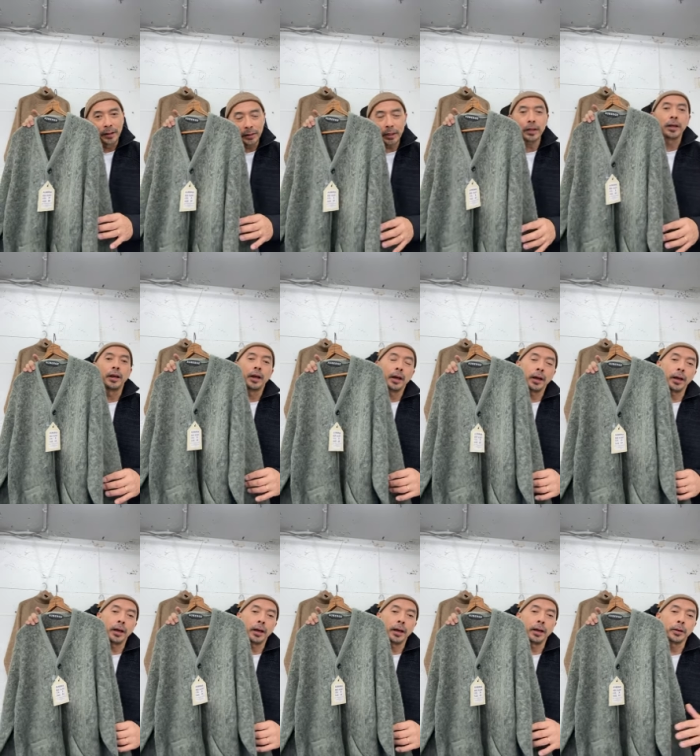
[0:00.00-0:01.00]
に、
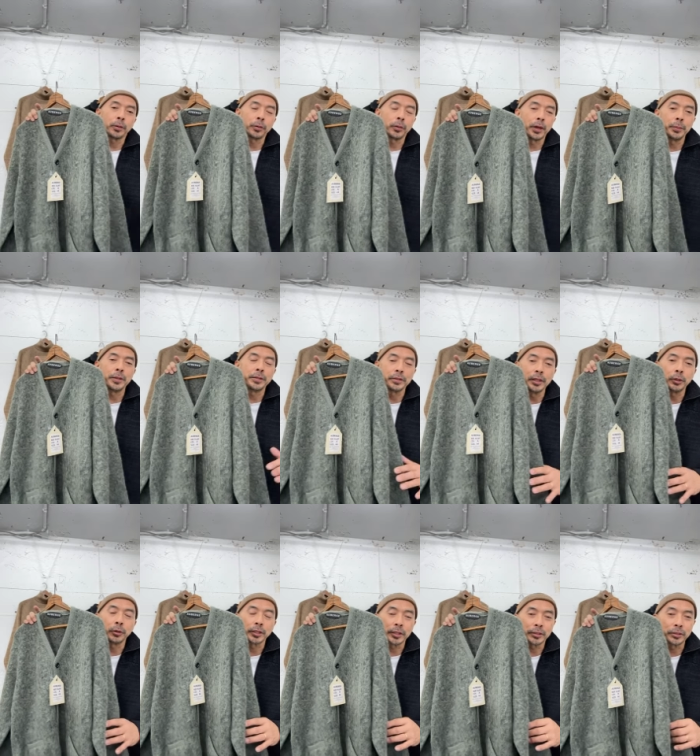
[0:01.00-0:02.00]
えこの恵比寿に
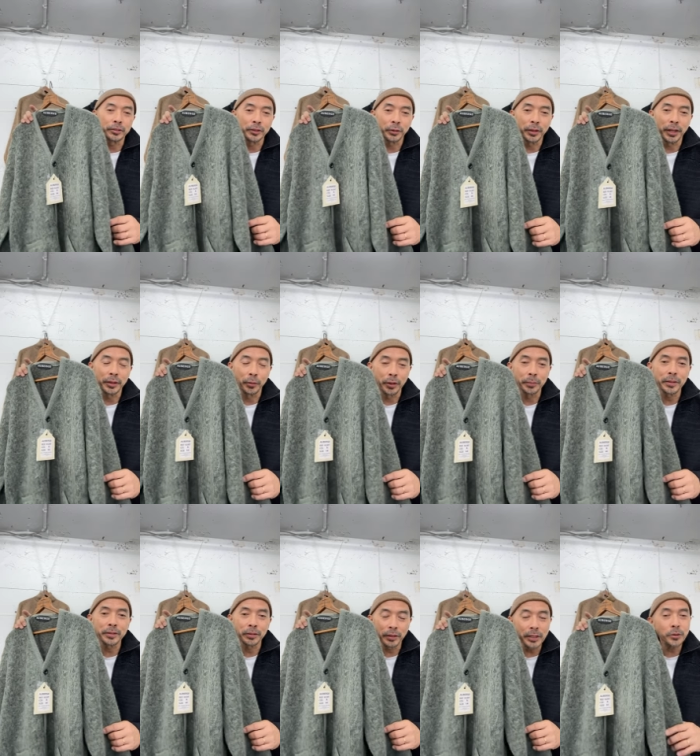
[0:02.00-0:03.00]
到着する予定でおりま
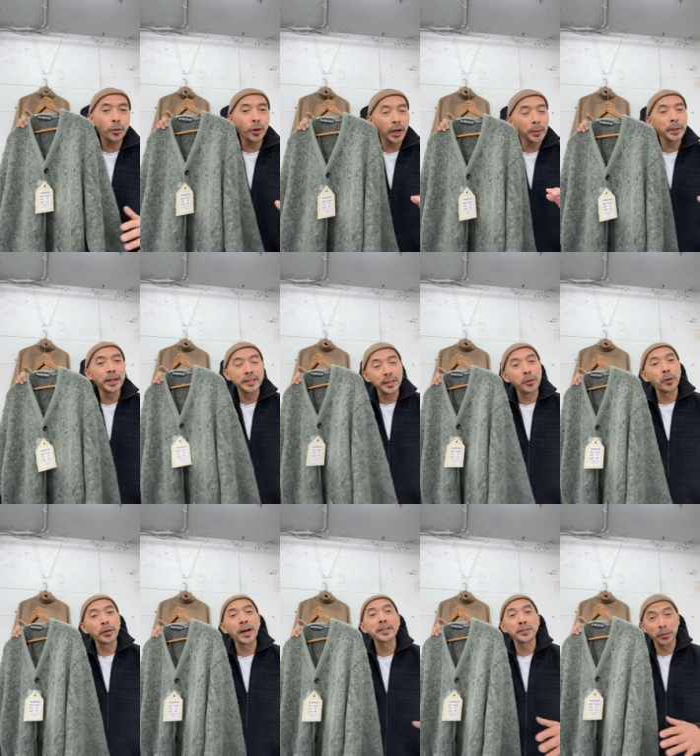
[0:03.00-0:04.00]
すので、そこからまた全
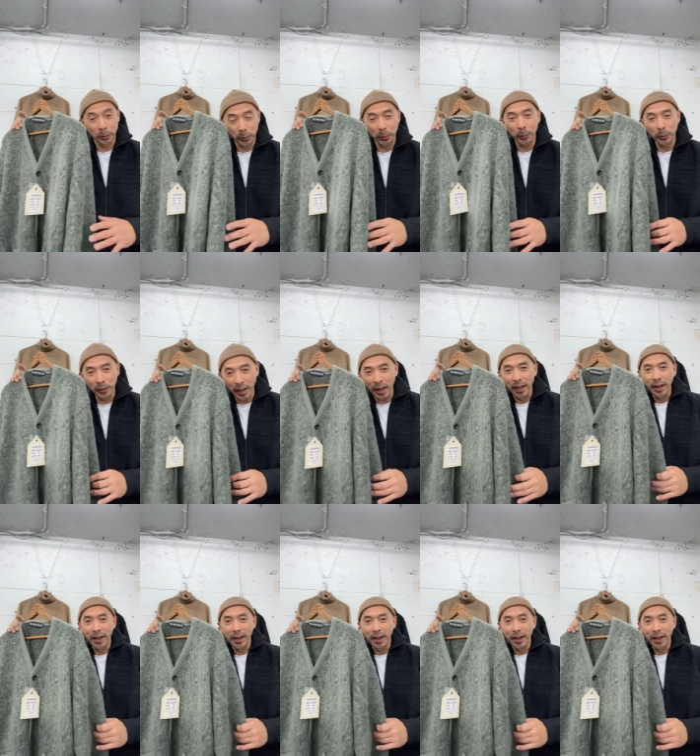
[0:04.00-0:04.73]
国発送ということで、